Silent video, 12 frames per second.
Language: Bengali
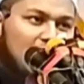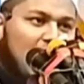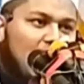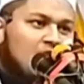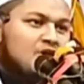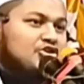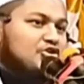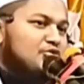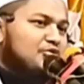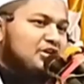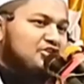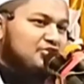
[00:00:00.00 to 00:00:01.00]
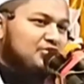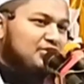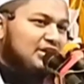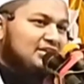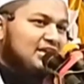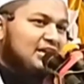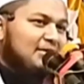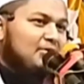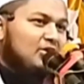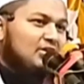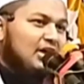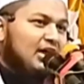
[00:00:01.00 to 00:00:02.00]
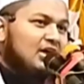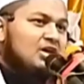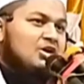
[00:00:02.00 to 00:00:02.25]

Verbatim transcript: না সঙ্গে সঙ্গে তারে বলে